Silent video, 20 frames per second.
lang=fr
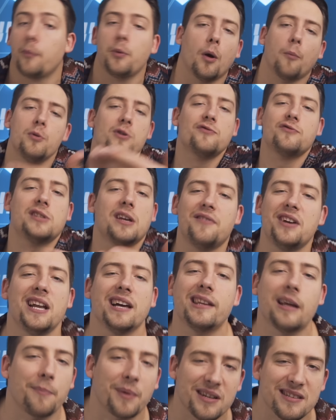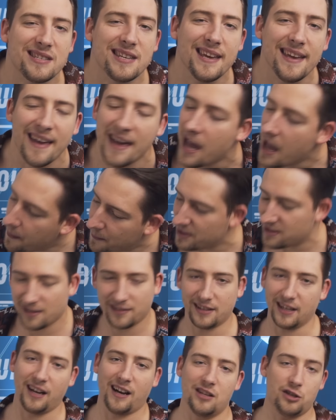Et puis en plus, vous avez l'air d'apprécier mes
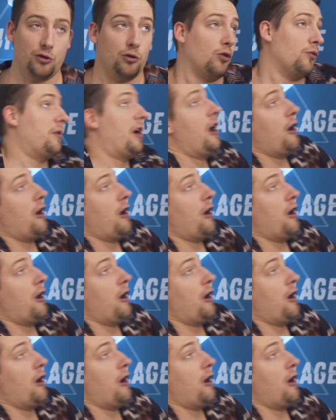intégrations, mais